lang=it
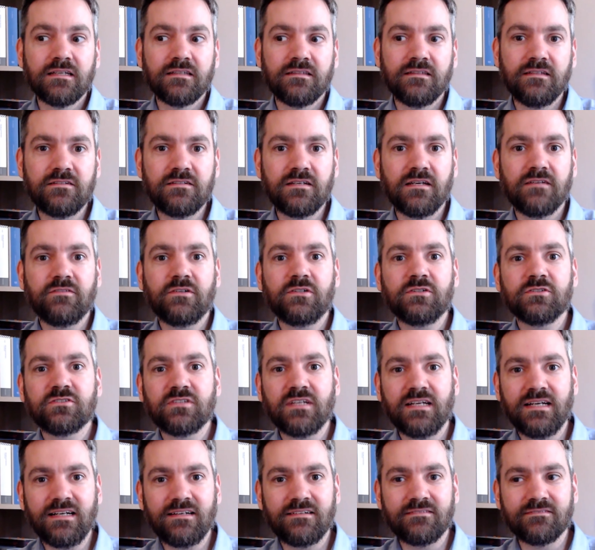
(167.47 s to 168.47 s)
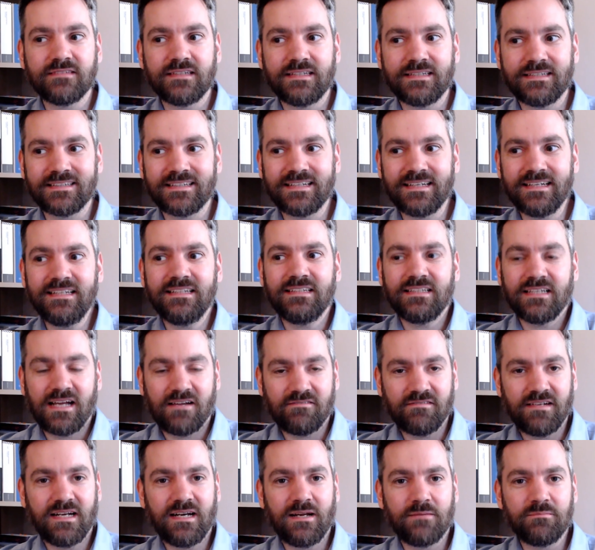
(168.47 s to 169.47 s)
dicevo, sarà una critica,
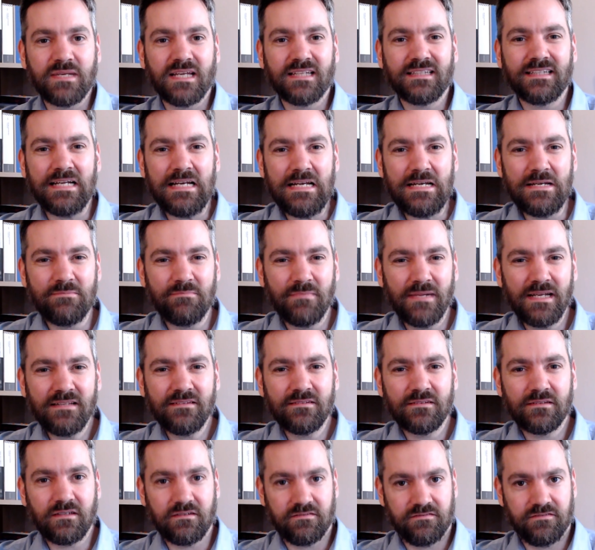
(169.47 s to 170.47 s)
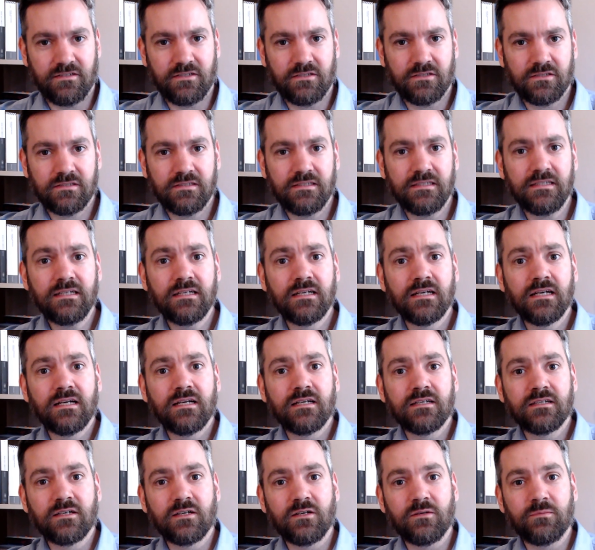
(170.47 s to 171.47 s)
una rabbia talmente forte
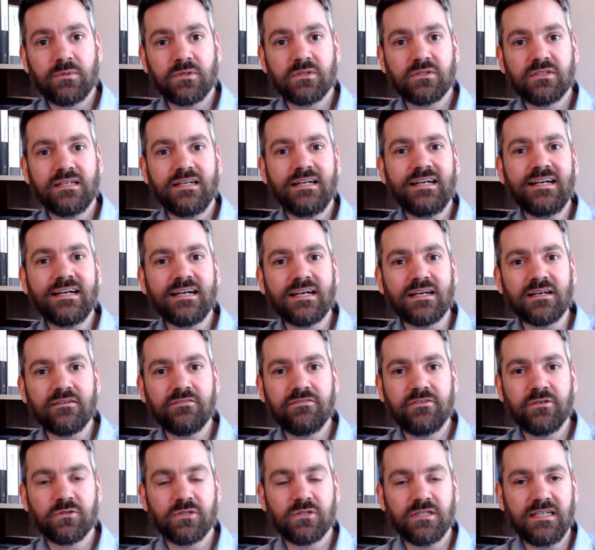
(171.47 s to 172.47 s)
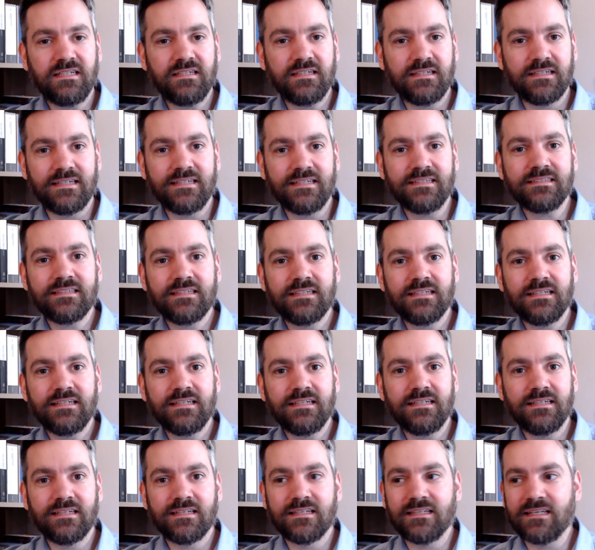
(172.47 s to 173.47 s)
che lo porterà a rifiutare
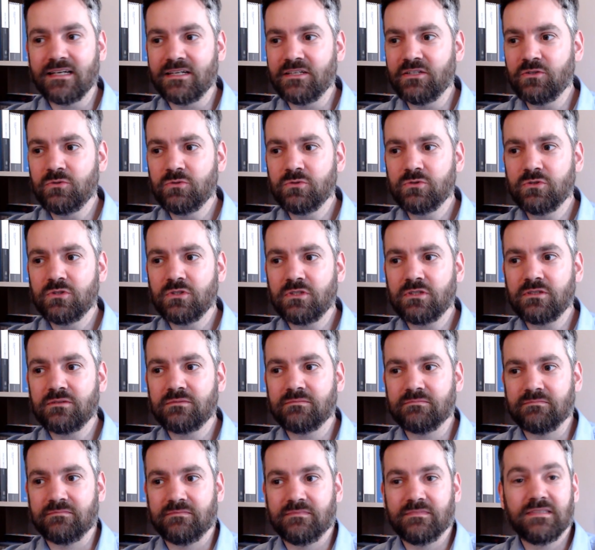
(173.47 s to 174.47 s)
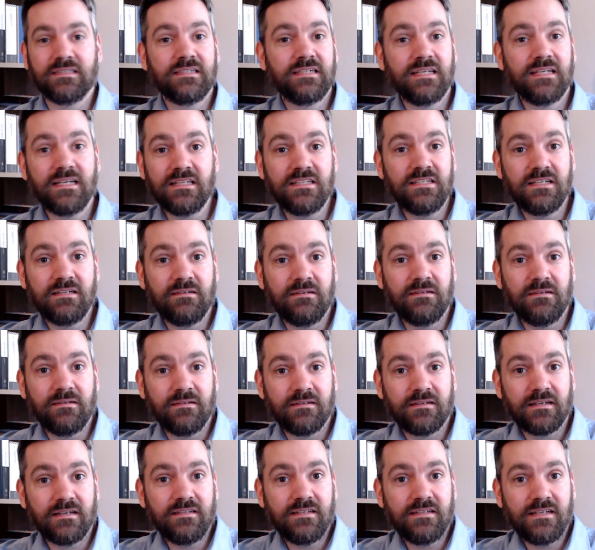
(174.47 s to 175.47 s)
anche l'aiuto che gli,
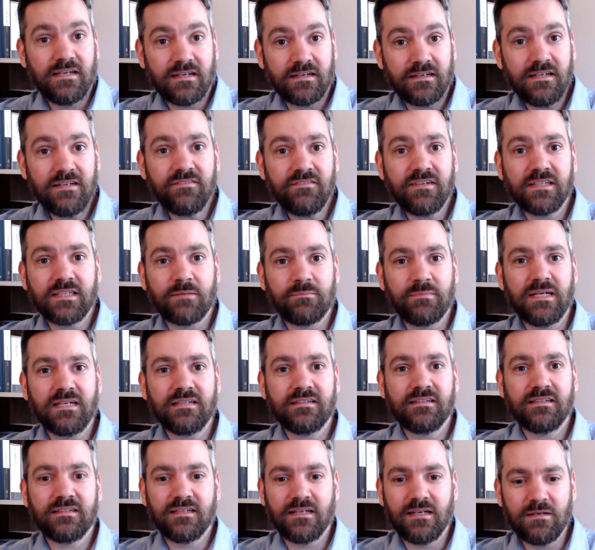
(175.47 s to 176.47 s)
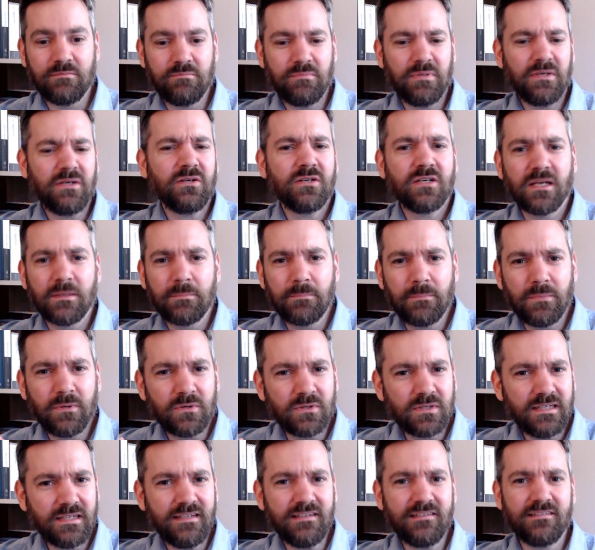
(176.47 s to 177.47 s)
che gli, arriva da parte delle poche,
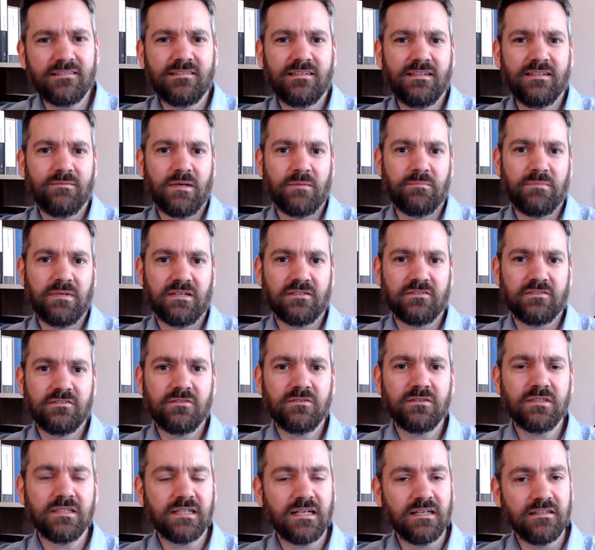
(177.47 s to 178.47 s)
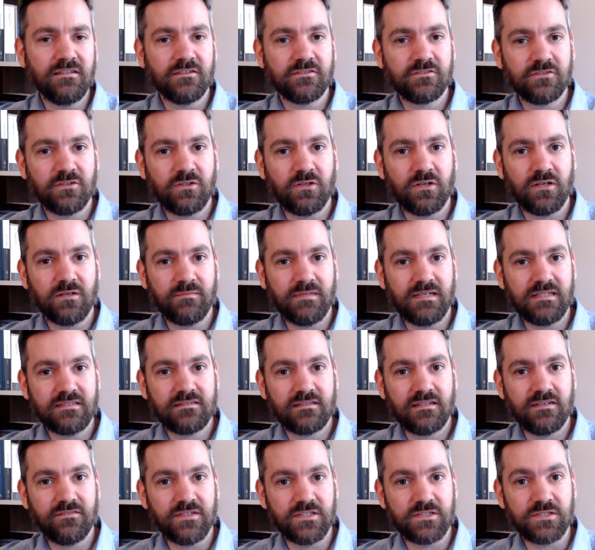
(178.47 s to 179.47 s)
pochissime persone che gli sono
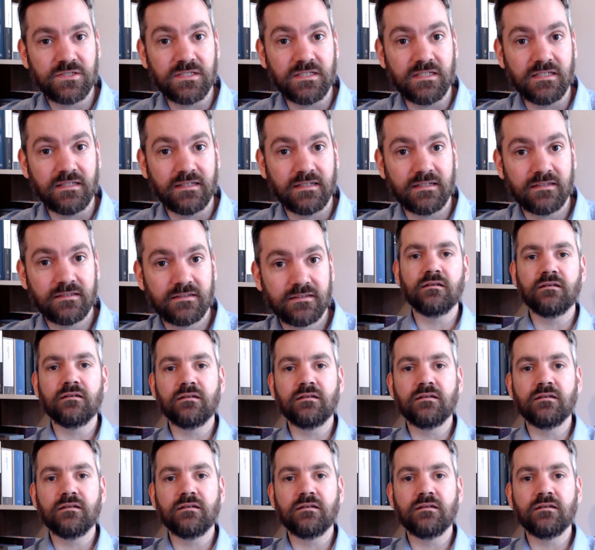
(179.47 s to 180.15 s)
rimaste vicine.